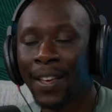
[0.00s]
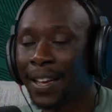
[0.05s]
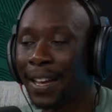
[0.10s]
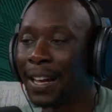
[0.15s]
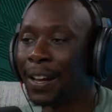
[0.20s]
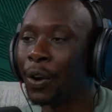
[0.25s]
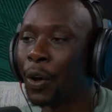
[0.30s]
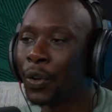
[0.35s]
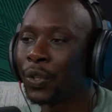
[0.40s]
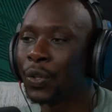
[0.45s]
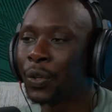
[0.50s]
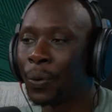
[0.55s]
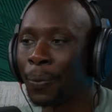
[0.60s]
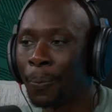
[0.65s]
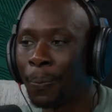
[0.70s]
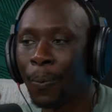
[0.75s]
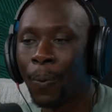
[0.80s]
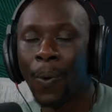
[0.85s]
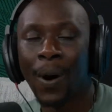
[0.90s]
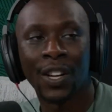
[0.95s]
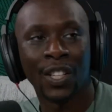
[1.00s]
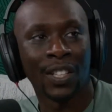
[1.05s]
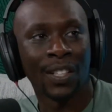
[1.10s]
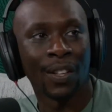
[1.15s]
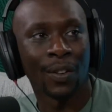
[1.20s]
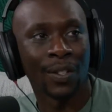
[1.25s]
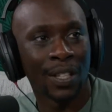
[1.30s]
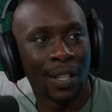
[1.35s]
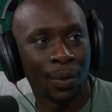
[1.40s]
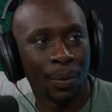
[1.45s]
Et lorsque moi, j'étais
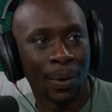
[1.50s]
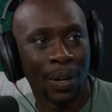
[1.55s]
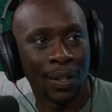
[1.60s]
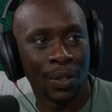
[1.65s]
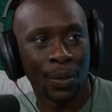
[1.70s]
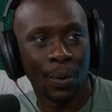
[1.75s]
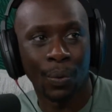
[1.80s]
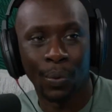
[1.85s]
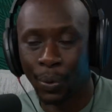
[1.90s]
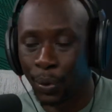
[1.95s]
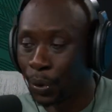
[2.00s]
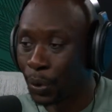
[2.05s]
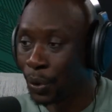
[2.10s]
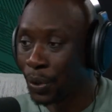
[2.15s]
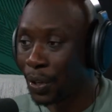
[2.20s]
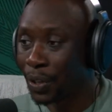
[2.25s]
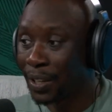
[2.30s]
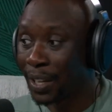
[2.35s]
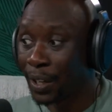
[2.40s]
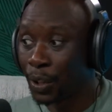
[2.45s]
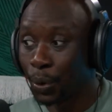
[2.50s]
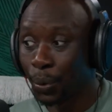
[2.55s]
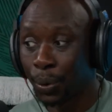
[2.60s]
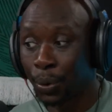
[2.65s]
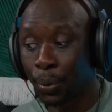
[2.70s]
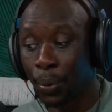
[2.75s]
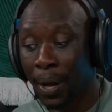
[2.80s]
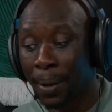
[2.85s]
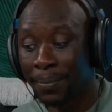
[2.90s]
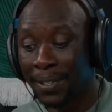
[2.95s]
en situation où je sentais que je
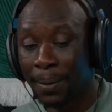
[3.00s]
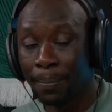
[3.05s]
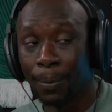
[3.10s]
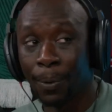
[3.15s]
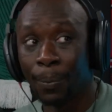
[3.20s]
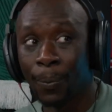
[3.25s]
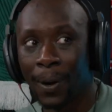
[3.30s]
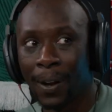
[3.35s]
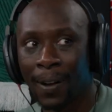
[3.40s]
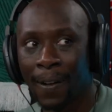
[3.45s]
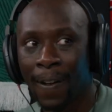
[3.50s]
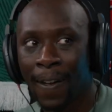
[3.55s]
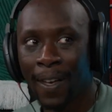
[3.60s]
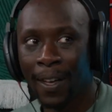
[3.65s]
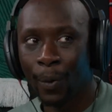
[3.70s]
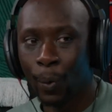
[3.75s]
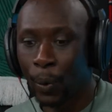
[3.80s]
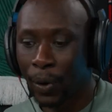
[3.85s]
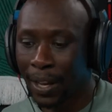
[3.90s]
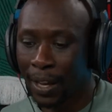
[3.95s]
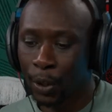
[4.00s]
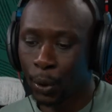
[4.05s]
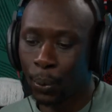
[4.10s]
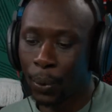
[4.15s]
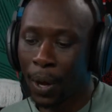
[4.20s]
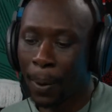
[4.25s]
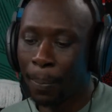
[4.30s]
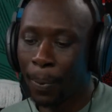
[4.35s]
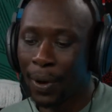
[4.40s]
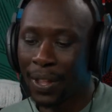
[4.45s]
jouais un petit peu moins ou qu'un
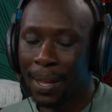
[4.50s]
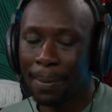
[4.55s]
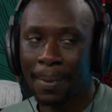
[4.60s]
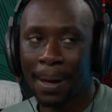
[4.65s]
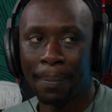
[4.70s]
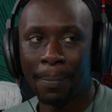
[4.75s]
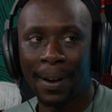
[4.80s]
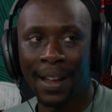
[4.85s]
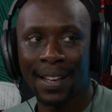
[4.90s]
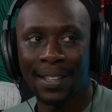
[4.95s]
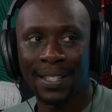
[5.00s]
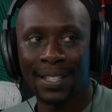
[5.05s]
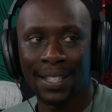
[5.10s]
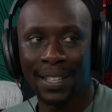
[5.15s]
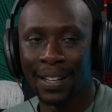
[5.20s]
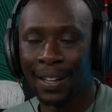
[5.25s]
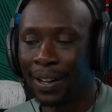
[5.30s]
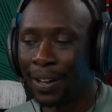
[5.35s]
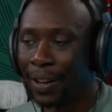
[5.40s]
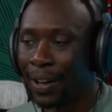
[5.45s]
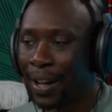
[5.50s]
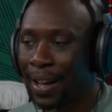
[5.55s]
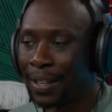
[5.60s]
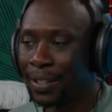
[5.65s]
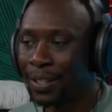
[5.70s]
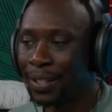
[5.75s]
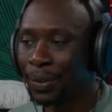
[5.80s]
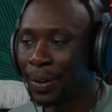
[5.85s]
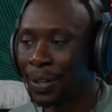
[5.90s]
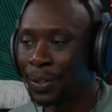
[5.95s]
joueur prenait ma place euh, à,
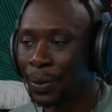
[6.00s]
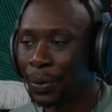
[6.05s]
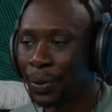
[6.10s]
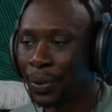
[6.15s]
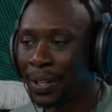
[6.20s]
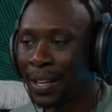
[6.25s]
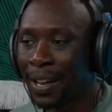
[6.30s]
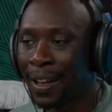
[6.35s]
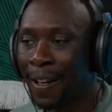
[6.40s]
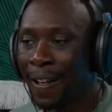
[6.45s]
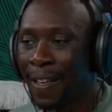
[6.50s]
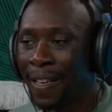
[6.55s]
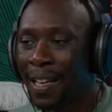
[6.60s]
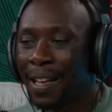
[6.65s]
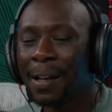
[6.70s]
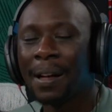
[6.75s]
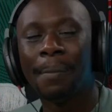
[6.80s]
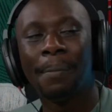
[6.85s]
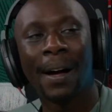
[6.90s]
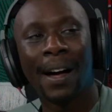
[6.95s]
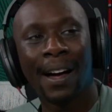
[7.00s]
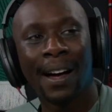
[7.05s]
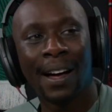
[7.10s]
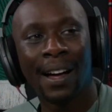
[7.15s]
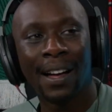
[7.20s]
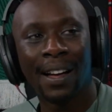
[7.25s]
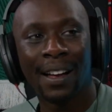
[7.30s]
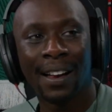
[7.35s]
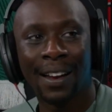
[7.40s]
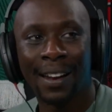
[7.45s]
une situation donnée, bah
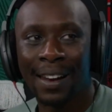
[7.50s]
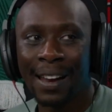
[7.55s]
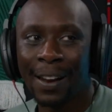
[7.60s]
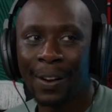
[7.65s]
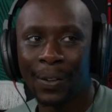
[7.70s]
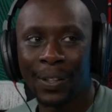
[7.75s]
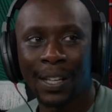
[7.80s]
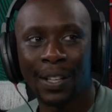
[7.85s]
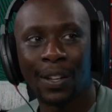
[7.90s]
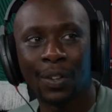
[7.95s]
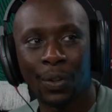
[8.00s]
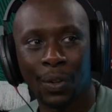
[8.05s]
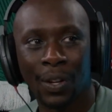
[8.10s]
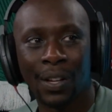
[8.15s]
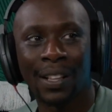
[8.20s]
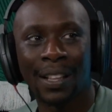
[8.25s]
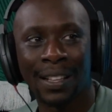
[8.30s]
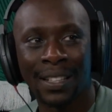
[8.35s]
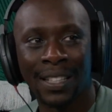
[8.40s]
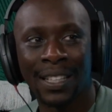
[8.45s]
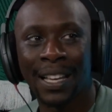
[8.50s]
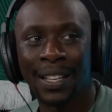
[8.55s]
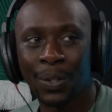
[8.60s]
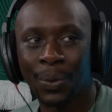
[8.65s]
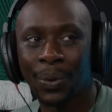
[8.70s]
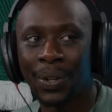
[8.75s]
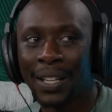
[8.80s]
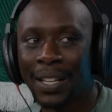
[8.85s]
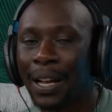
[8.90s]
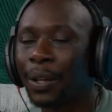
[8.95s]
ah, là, l'entraîneur te donne une
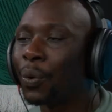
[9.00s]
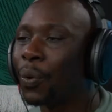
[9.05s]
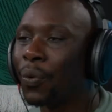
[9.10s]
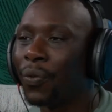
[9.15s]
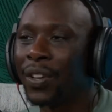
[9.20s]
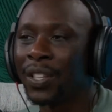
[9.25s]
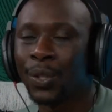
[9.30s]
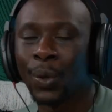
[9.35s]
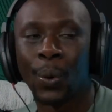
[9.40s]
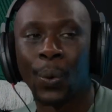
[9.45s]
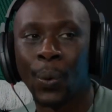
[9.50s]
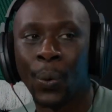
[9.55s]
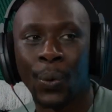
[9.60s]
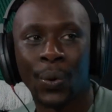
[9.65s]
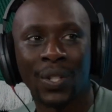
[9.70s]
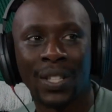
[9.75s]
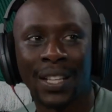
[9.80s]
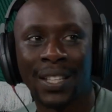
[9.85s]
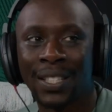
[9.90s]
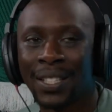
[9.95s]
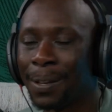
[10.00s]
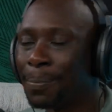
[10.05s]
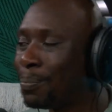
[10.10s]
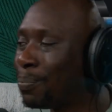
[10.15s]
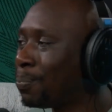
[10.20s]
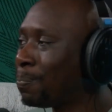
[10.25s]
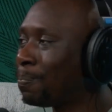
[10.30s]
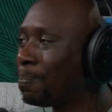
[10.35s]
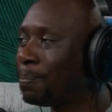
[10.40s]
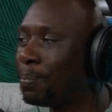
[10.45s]
indication qu'il a trouvé son 11 et que c'est
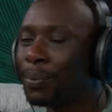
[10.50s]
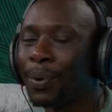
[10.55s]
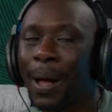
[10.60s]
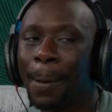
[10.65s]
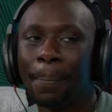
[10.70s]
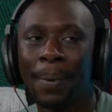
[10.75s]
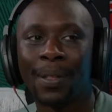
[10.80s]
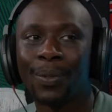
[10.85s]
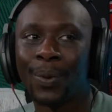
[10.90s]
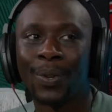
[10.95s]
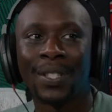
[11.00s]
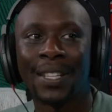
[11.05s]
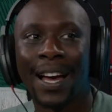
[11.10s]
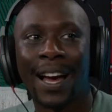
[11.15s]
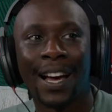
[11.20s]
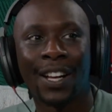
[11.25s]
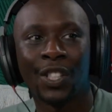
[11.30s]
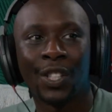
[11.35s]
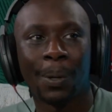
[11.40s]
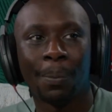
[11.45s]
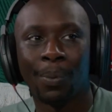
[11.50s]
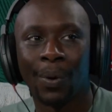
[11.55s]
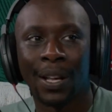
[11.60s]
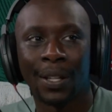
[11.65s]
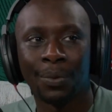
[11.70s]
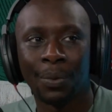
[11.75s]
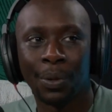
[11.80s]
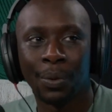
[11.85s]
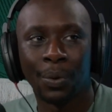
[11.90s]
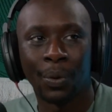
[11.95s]
plus la peine de s'arracher pour
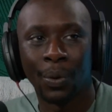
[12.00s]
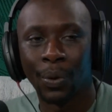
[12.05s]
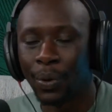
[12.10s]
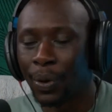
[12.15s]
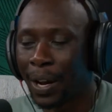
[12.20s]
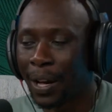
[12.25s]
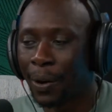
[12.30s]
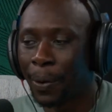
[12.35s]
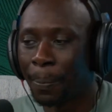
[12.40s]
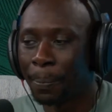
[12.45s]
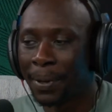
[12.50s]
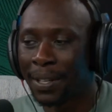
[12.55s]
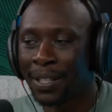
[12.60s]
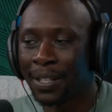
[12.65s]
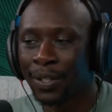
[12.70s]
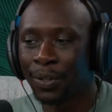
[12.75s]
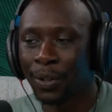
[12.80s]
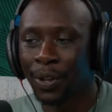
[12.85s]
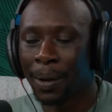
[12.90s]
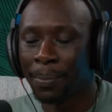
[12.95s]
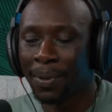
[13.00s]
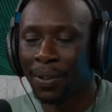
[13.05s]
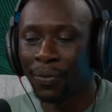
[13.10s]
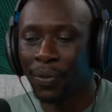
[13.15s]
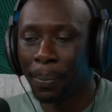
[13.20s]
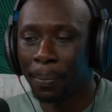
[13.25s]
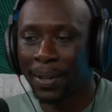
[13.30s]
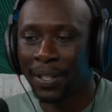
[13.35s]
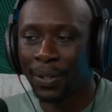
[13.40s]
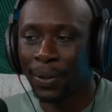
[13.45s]
la suite de, la compétition comme il
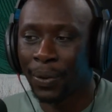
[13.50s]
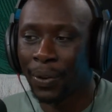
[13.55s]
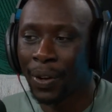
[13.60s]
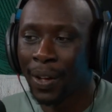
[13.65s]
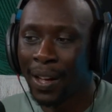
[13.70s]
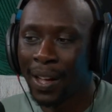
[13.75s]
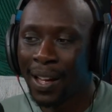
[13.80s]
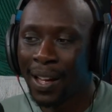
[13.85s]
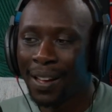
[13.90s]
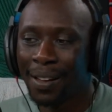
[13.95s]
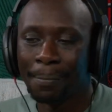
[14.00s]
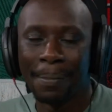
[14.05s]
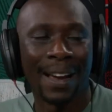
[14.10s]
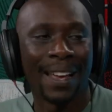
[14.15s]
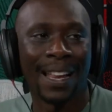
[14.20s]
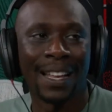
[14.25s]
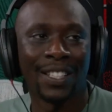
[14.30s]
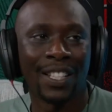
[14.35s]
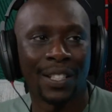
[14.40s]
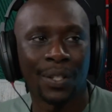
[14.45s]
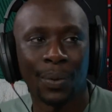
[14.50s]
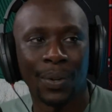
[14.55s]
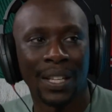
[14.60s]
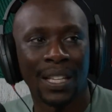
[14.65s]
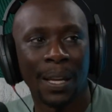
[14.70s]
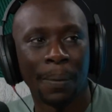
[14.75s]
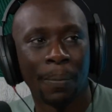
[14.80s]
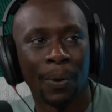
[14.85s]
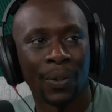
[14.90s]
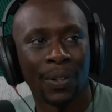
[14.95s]
faut parce que bah, il a déjà son
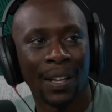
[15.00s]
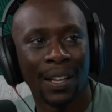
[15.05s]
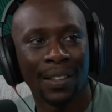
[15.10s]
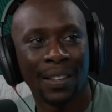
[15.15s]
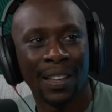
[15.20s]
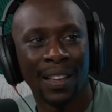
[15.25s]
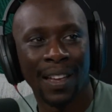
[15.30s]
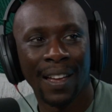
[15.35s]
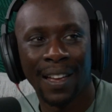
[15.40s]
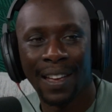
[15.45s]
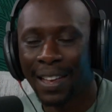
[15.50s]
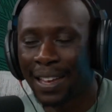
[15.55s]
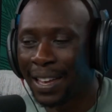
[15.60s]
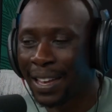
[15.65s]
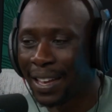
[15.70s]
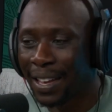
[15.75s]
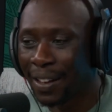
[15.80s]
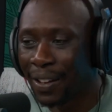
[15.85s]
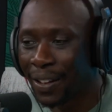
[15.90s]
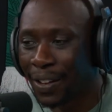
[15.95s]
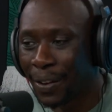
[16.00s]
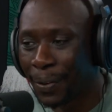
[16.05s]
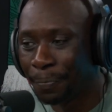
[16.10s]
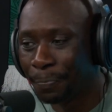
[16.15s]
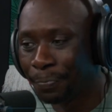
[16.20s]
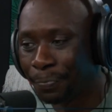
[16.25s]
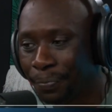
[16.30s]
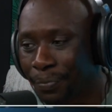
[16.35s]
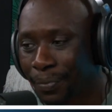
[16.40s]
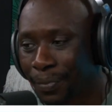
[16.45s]
équipe en tête
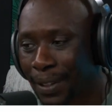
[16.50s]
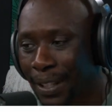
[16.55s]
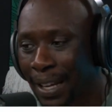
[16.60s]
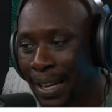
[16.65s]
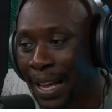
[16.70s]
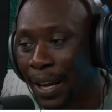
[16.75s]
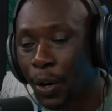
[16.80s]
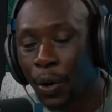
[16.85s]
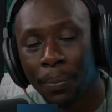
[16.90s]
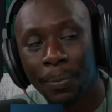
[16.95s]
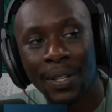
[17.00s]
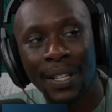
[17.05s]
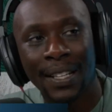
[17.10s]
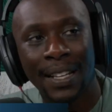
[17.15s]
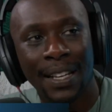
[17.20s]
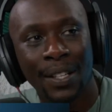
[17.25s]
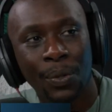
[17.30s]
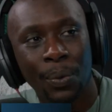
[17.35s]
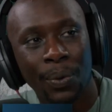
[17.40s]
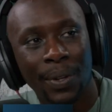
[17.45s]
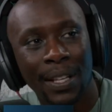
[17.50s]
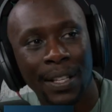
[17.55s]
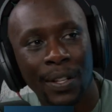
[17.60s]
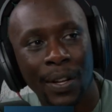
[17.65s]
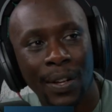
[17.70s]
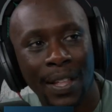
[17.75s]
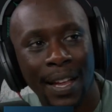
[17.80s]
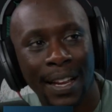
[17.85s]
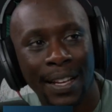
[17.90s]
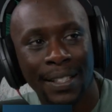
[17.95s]
euh, et, la communication qu'il
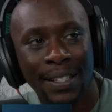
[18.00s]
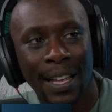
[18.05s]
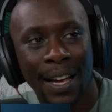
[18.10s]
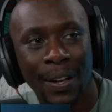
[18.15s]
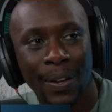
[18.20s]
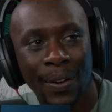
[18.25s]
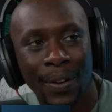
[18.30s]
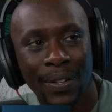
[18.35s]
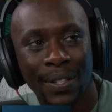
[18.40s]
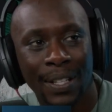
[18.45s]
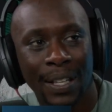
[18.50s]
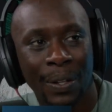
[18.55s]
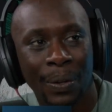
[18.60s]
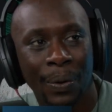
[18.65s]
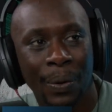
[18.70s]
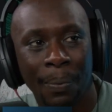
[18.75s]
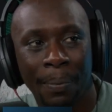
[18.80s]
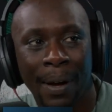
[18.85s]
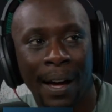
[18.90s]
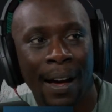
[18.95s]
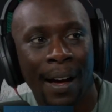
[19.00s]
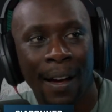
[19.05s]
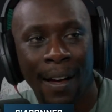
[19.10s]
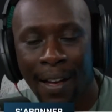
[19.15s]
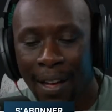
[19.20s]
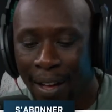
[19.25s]
donne à l'extérieur c'est que bah,